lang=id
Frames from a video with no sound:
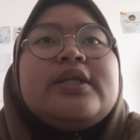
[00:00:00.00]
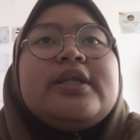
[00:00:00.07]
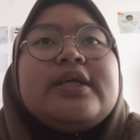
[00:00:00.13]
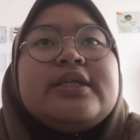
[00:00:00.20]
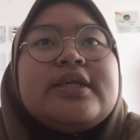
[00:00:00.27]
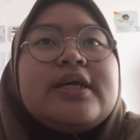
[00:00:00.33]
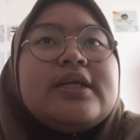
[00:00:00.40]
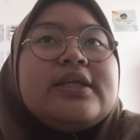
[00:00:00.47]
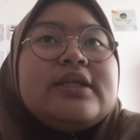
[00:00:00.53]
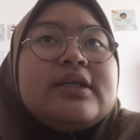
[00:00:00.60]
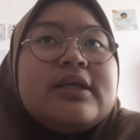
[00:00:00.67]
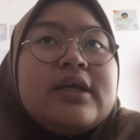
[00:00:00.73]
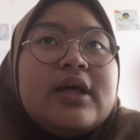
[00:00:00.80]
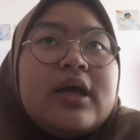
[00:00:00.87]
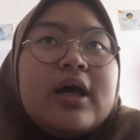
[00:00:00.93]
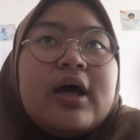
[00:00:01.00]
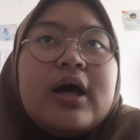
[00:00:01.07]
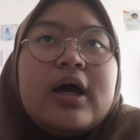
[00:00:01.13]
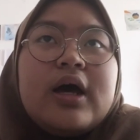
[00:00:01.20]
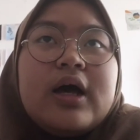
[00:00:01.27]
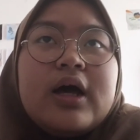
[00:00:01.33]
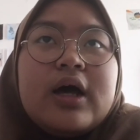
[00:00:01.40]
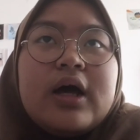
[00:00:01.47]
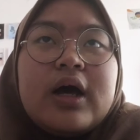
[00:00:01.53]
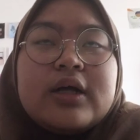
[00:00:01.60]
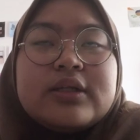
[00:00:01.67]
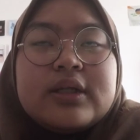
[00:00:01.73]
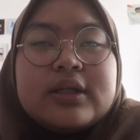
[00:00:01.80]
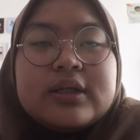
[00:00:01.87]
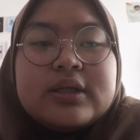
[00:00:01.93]
jadi eh,
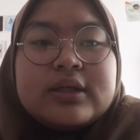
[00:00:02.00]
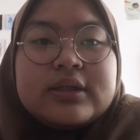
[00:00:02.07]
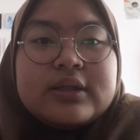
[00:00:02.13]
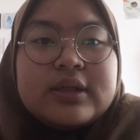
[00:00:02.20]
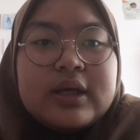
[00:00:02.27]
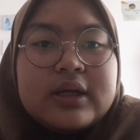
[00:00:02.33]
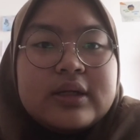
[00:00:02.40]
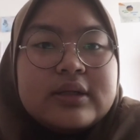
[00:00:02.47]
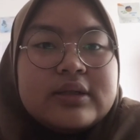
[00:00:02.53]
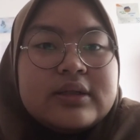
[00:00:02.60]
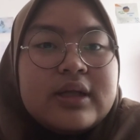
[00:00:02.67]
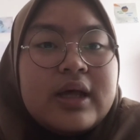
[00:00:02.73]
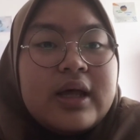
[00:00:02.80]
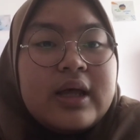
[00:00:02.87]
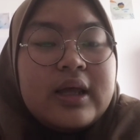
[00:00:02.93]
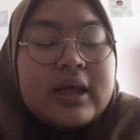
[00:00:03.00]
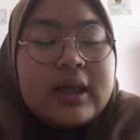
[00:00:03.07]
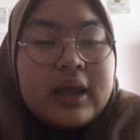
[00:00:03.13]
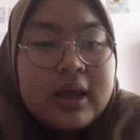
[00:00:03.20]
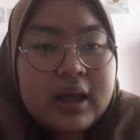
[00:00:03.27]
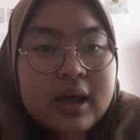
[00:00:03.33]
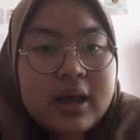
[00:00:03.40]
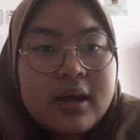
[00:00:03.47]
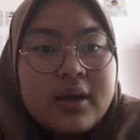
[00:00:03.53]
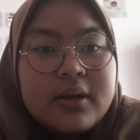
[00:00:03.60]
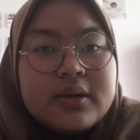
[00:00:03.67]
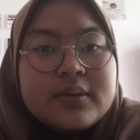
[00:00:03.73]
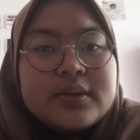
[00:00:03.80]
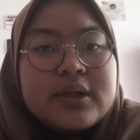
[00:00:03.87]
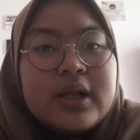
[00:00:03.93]
kesan-kesan saya
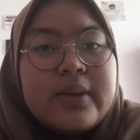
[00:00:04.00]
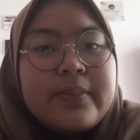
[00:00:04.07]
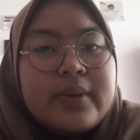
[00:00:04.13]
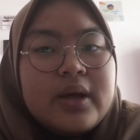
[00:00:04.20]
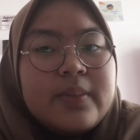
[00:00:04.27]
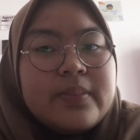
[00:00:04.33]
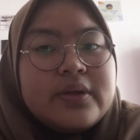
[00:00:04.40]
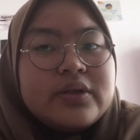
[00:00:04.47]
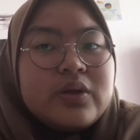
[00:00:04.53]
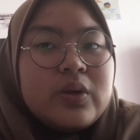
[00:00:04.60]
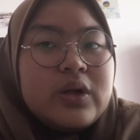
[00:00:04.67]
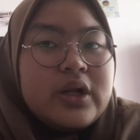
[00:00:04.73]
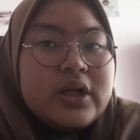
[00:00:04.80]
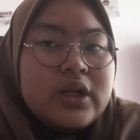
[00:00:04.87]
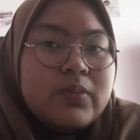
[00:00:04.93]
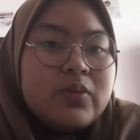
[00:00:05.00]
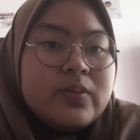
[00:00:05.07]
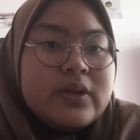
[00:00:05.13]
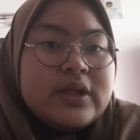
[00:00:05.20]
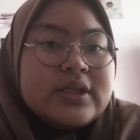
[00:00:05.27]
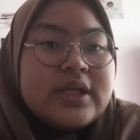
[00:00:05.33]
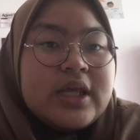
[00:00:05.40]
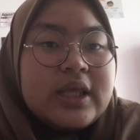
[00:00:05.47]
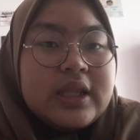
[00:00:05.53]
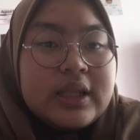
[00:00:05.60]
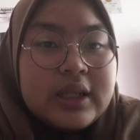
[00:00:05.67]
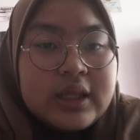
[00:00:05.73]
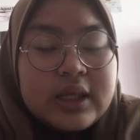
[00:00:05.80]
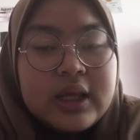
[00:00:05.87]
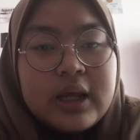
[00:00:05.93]
selama bersekolah di Mumtazah
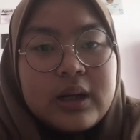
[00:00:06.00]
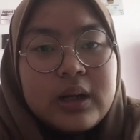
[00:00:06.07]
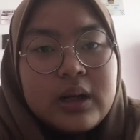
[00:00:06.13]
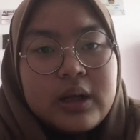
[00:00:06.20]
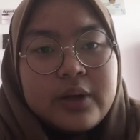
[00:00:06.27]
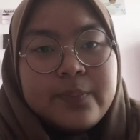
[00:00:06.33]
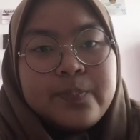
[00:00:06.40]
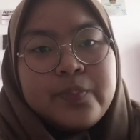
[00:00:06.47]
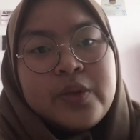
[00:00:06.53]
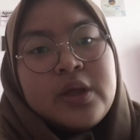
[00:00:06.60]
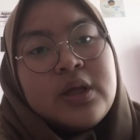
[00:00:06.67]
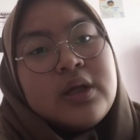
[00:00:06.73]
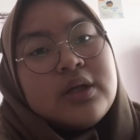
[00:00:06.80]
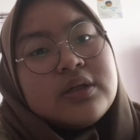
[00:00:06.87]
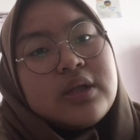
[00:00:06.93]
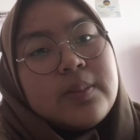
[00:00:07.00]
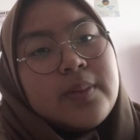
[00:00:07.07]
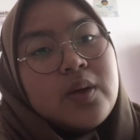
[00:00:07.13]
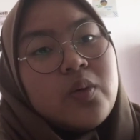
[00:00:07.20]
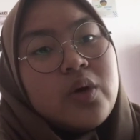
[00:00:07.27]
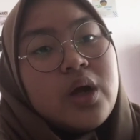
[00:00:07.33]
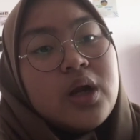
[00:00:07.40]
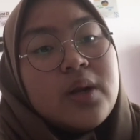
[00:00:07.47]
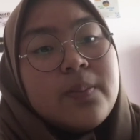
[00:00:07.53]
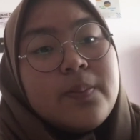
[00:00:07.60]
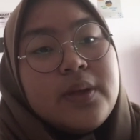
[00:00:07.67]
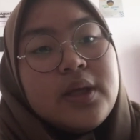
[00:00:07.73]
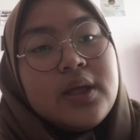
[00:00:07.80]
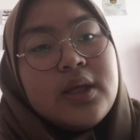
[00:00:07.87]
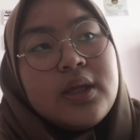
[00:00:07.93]
ini adalah selama kurang
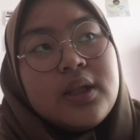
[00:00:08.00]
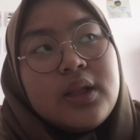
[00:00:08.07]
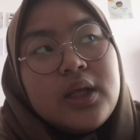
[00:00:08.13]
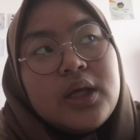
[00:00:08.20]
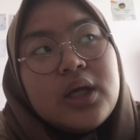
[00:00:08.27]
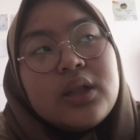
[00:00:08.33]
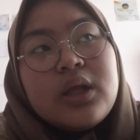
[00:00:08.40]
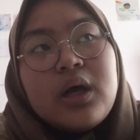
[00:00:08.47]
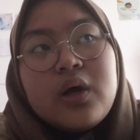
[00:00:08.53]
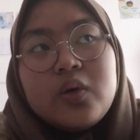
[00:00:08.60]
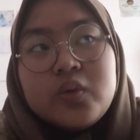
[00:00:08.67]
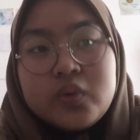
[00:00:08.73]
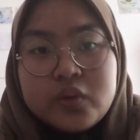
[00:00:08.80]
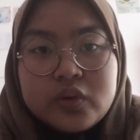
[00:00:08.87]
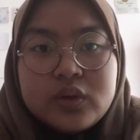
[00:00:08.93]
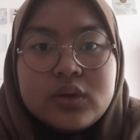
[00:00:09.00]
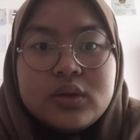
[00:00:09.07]
lebih tiga tahun